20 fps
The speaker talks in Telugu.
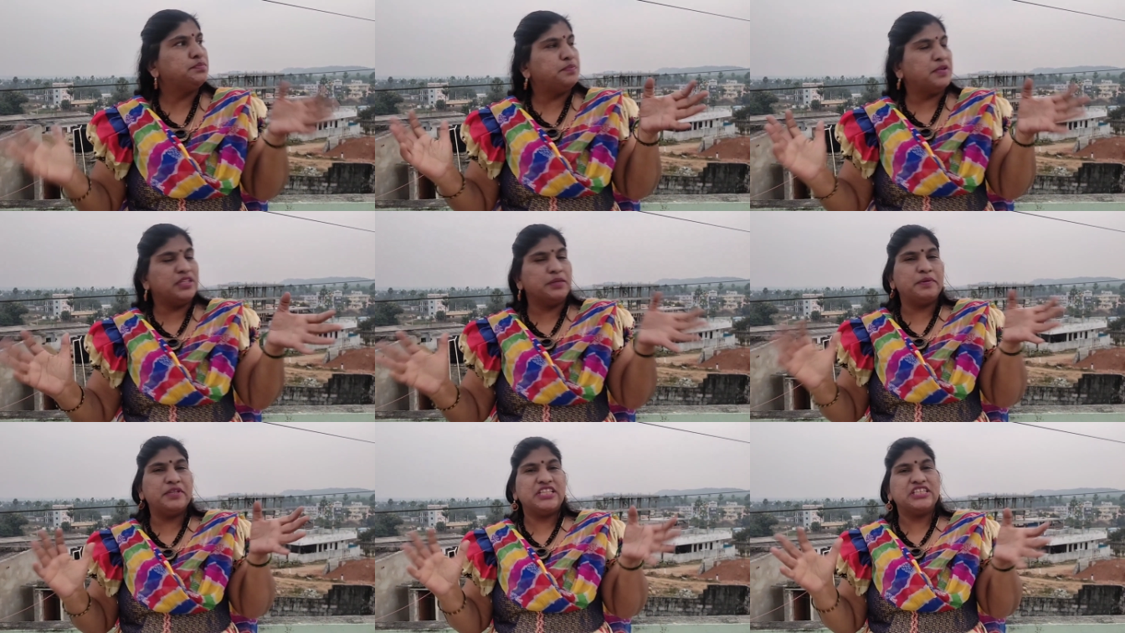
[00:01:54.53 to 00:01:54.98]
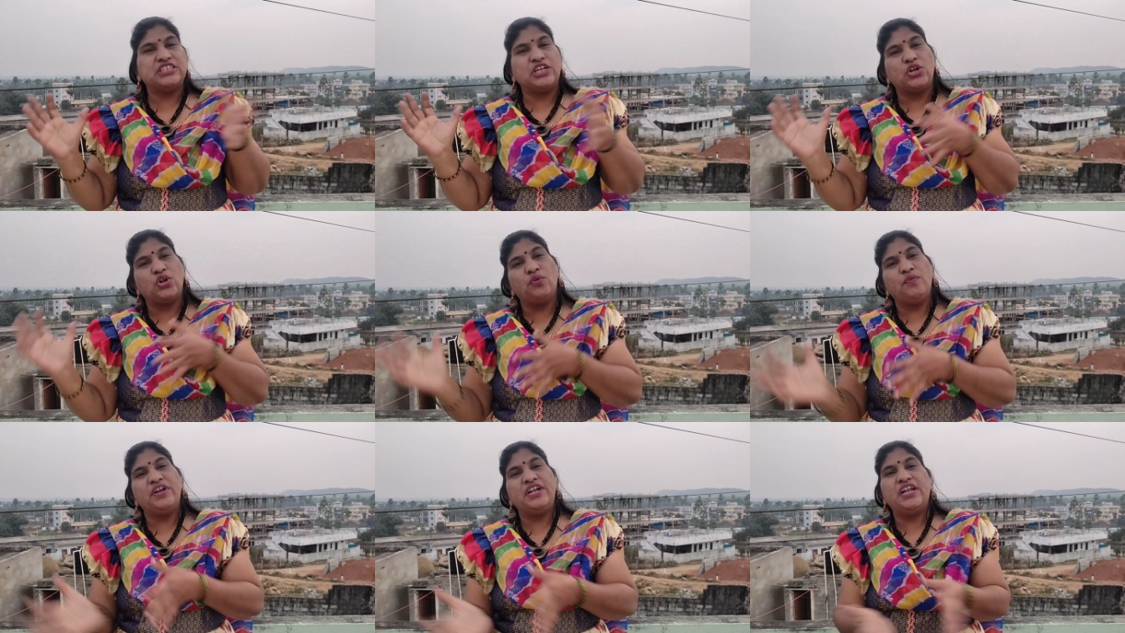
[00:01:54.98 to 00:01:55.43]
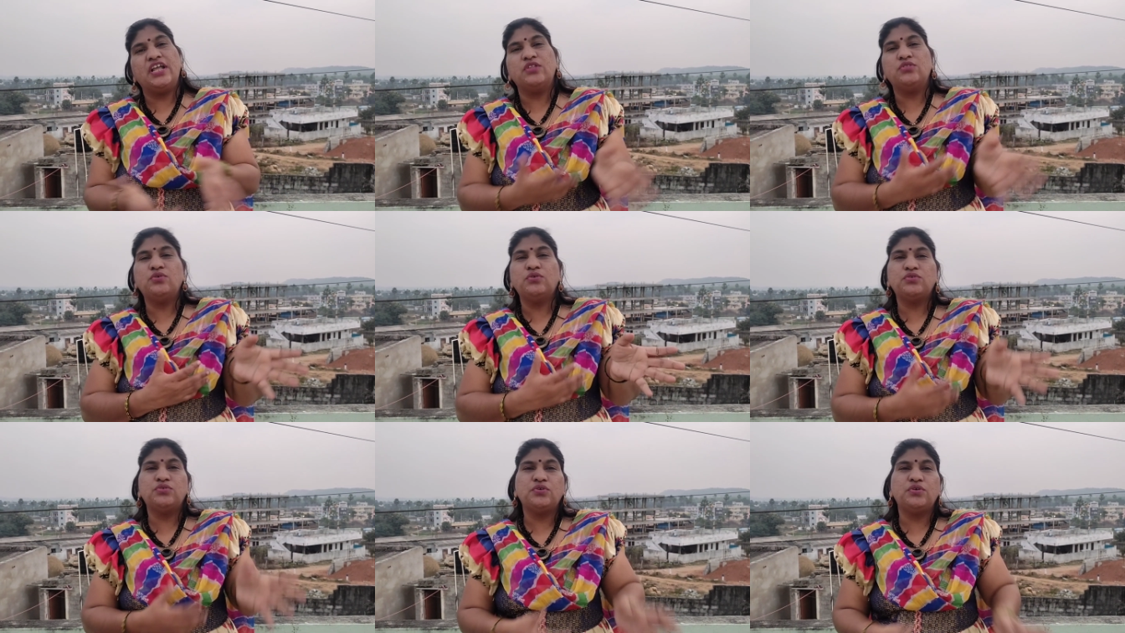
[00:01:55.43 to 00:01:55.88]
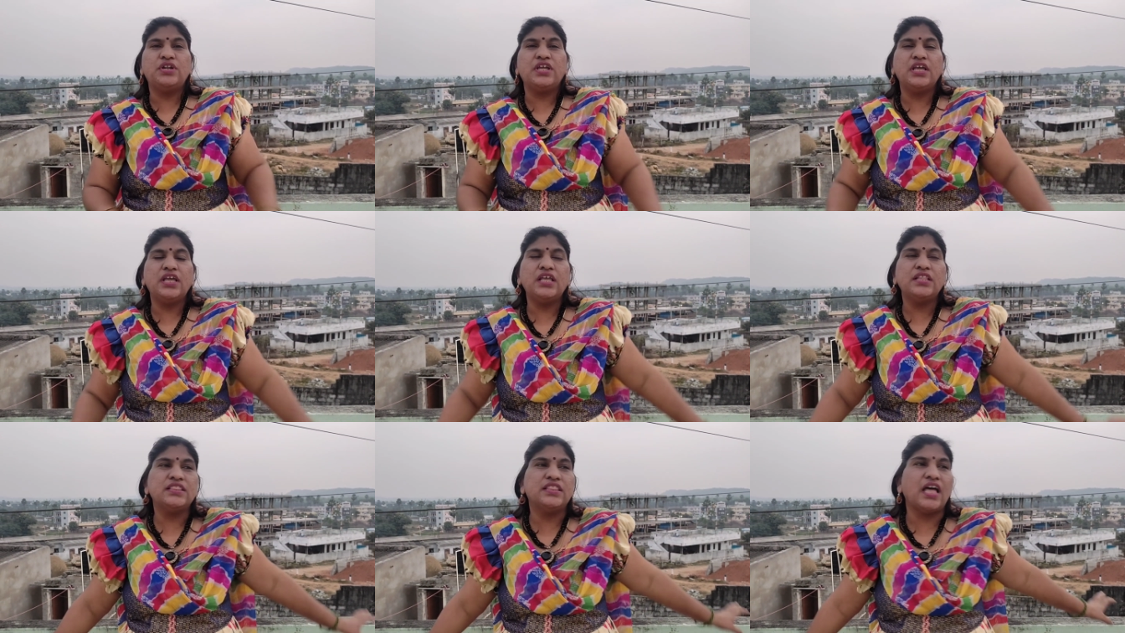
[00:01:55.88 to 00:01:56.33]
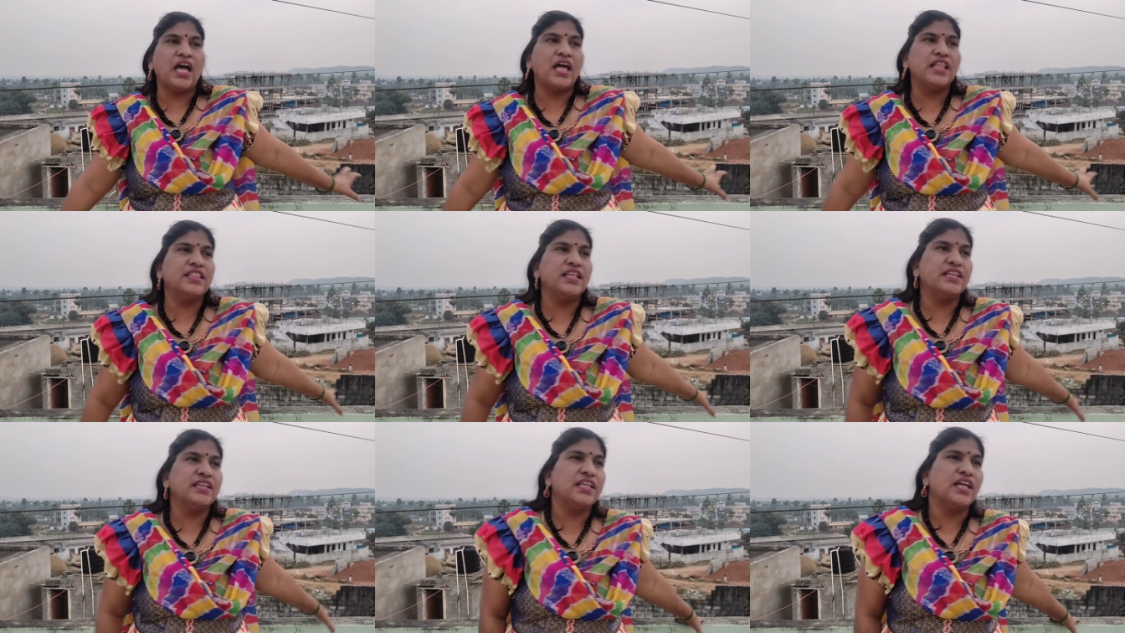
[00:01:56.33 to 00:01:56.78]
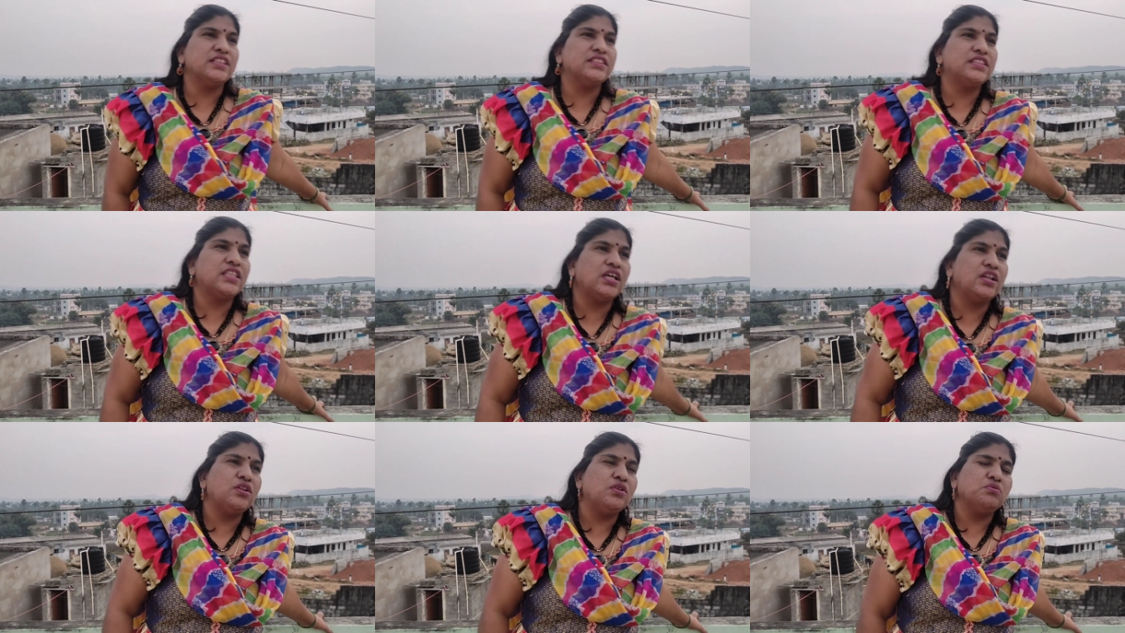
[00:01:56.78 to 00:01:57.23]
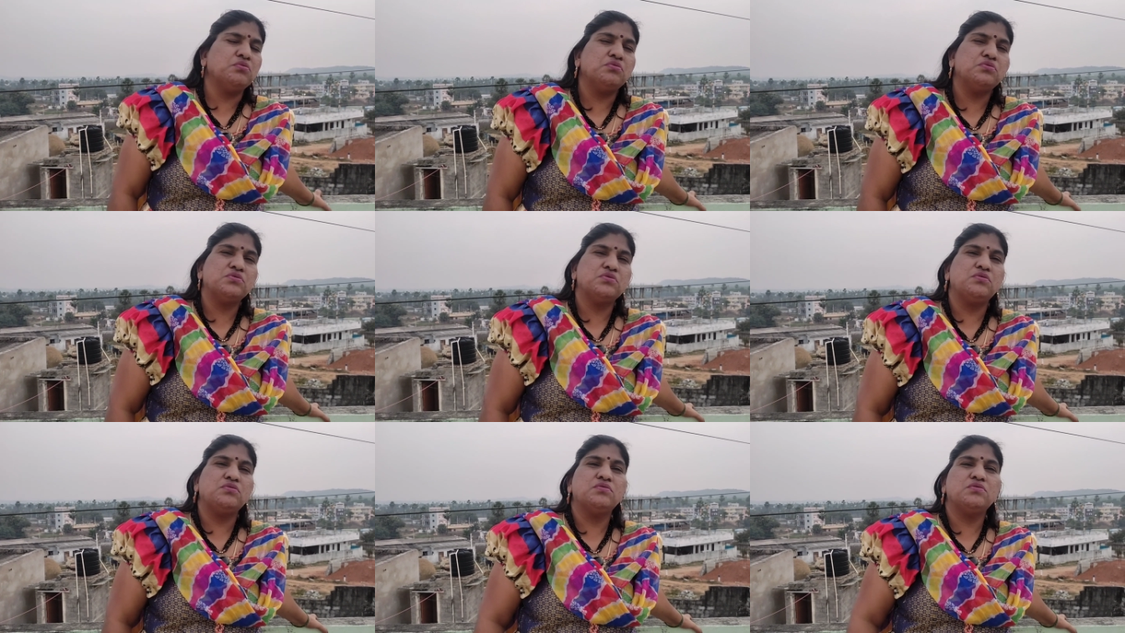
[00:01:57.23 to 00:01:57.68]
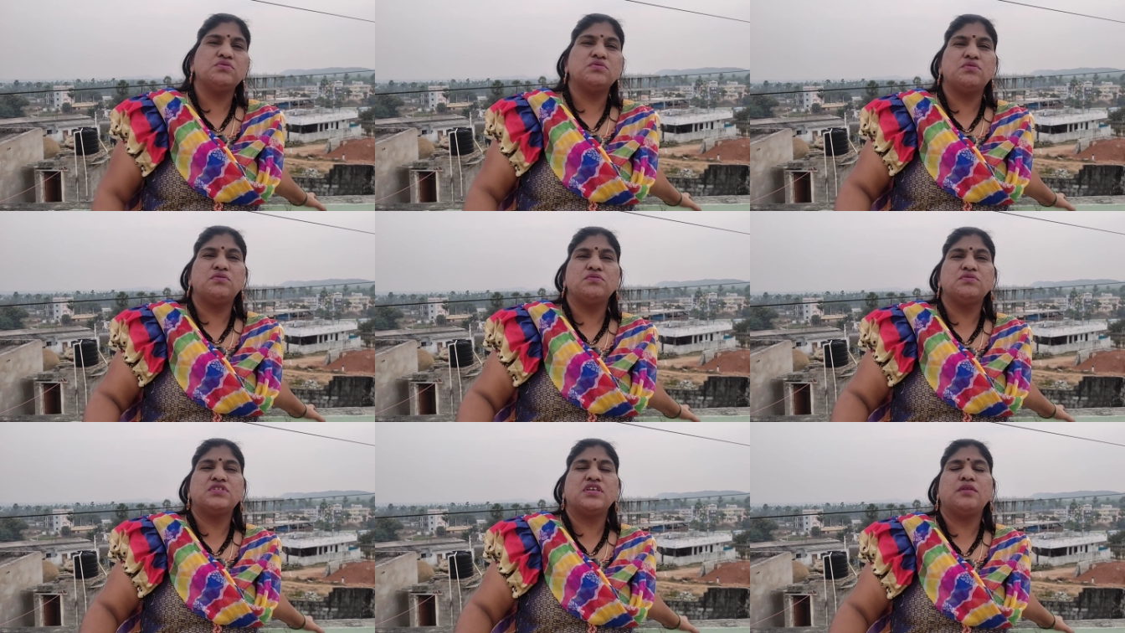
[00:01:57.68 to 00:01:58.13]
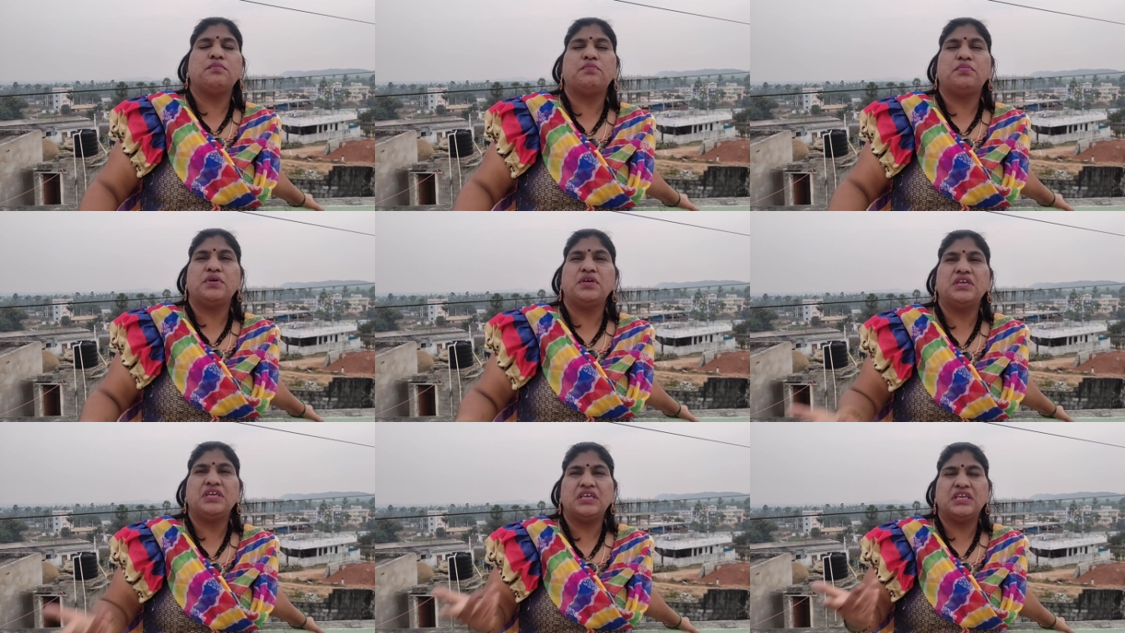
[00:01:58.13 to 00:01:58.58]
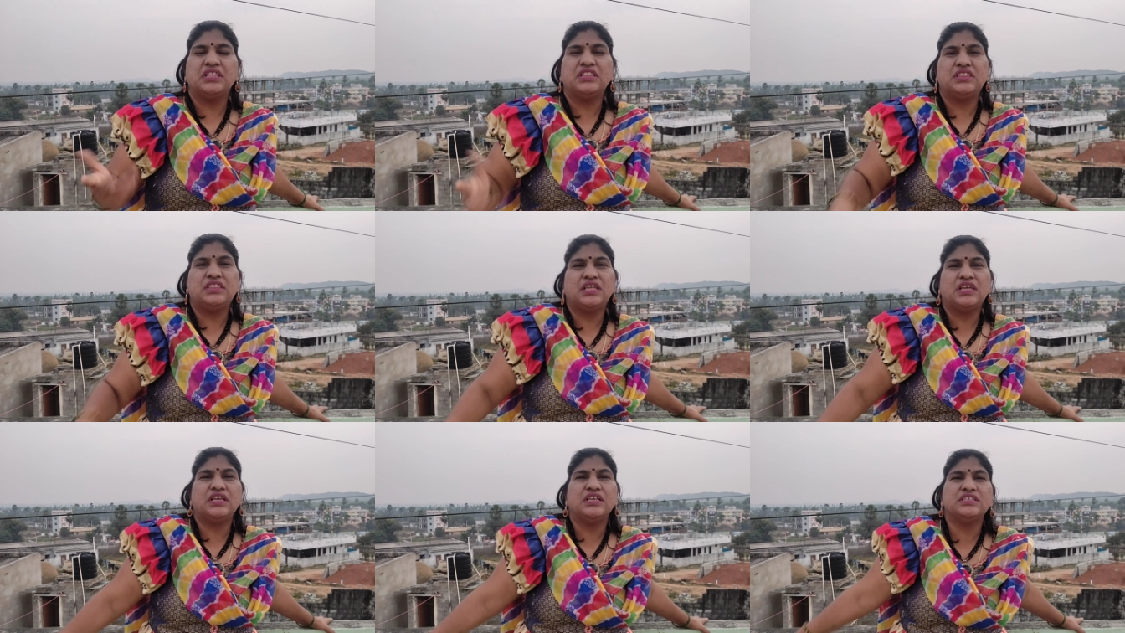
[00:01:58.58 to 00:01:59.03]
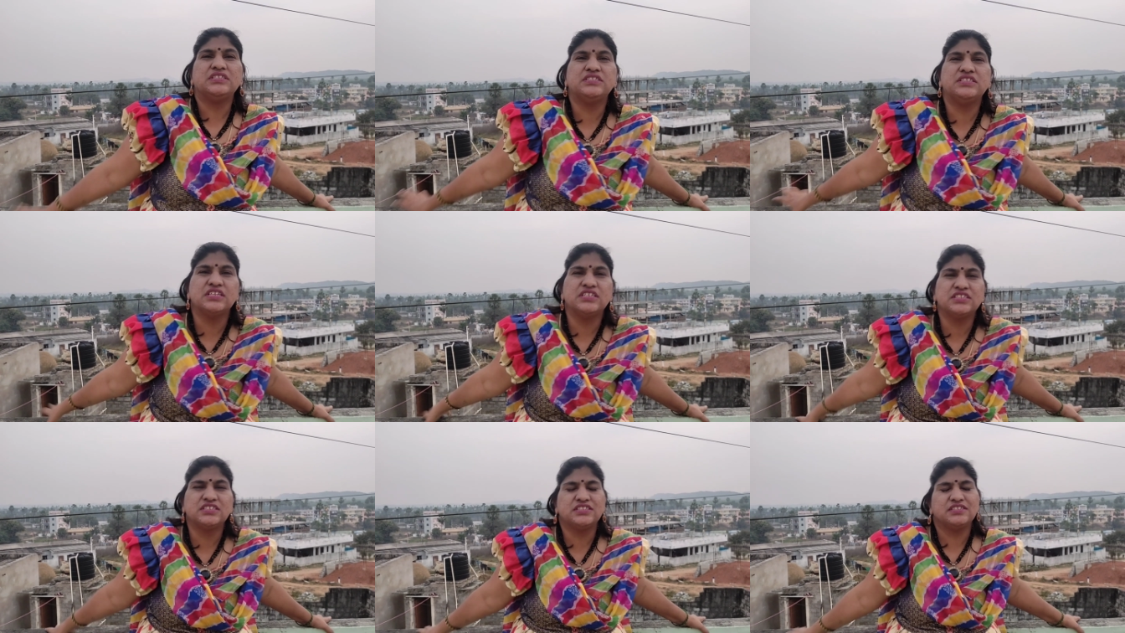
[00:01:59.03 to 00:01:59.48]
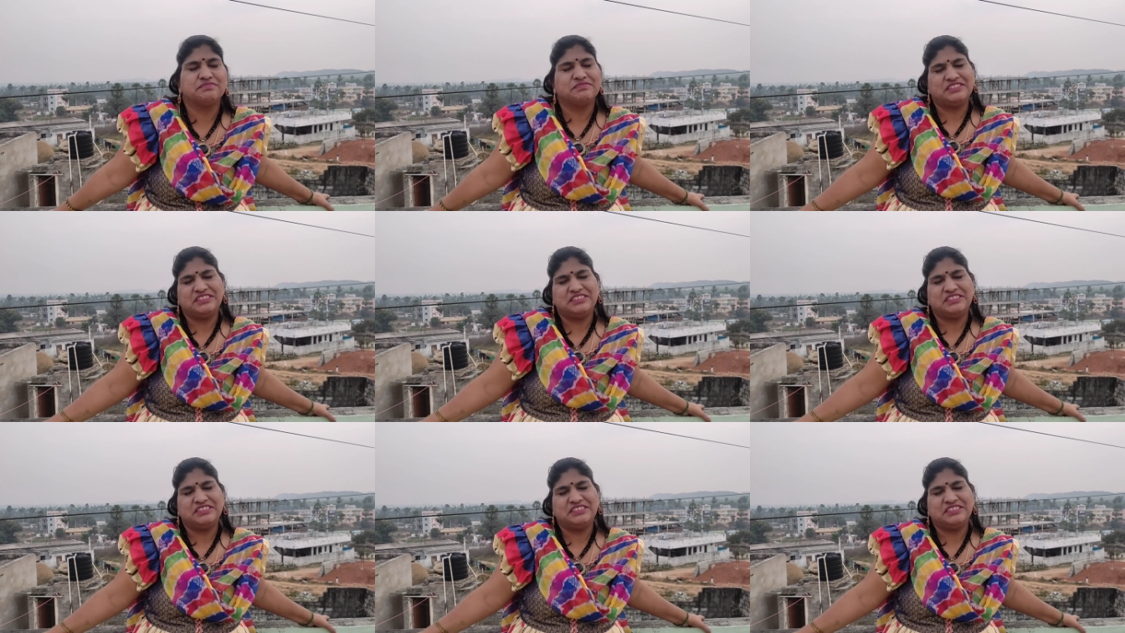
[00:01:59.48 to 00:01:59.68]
పెద్ద పెద్ద చెట్లు పెట్టినా దూరుతుంటాయి దానిదైతే అంత లూజు లూజు లూజ్ అయిపోయి ఎంత ఇది చేసి